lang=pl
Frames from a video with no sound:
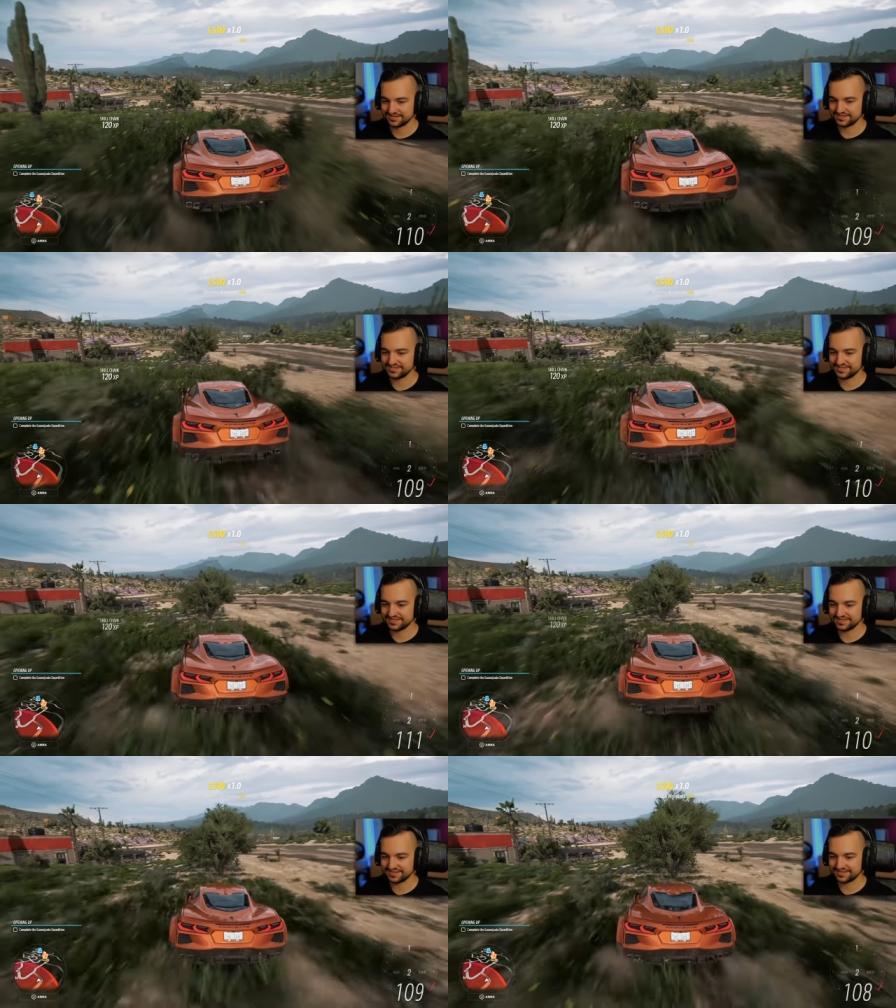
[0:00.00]
Chatka
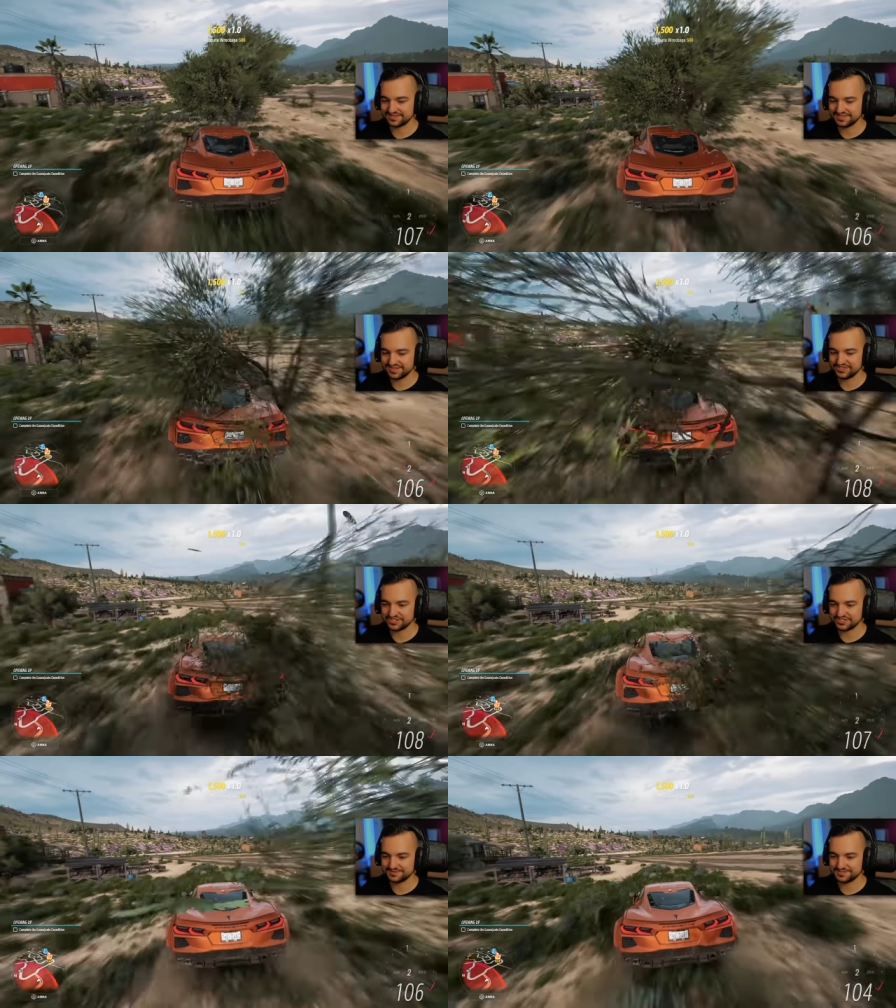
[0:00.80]
e, taka
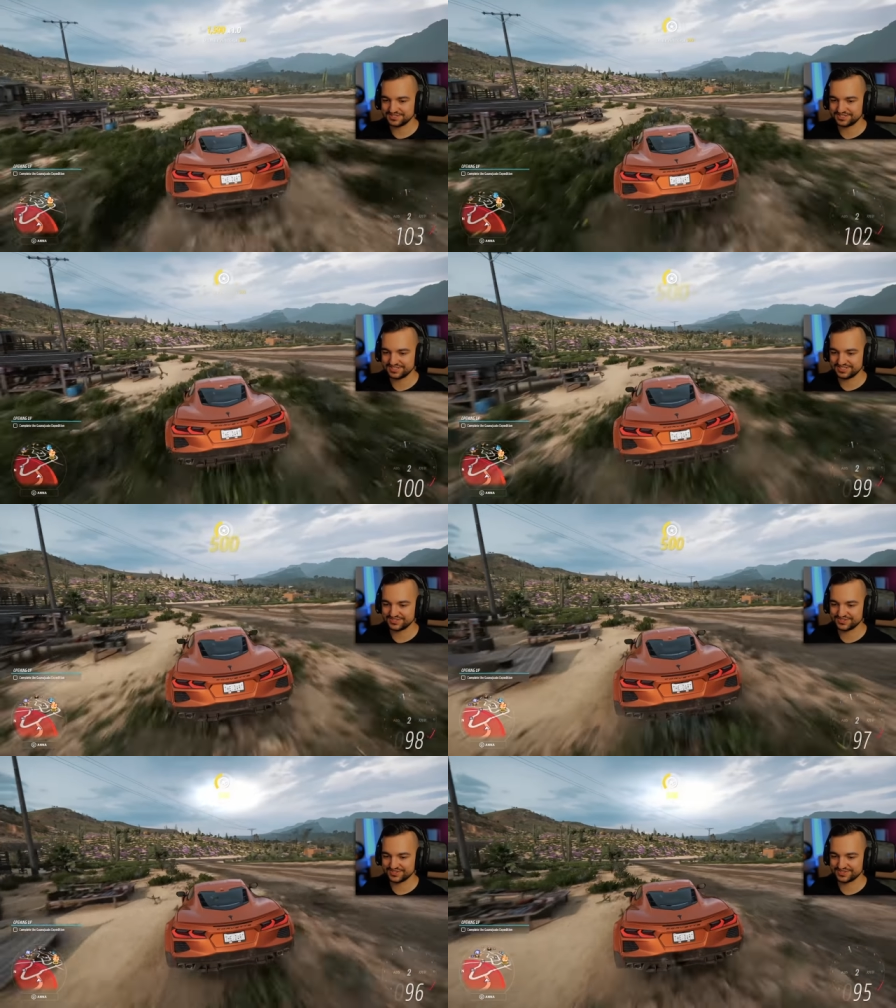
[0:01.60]
najtańsza 700
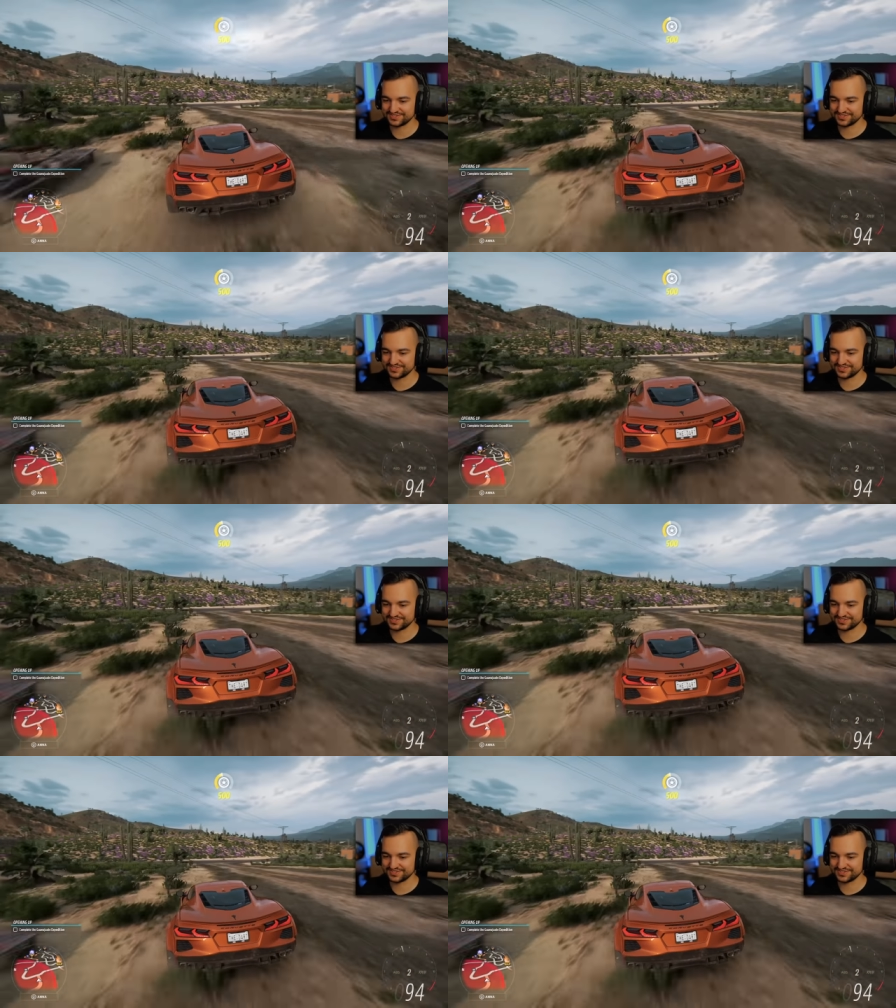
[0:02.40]
tysięcy kosztuje,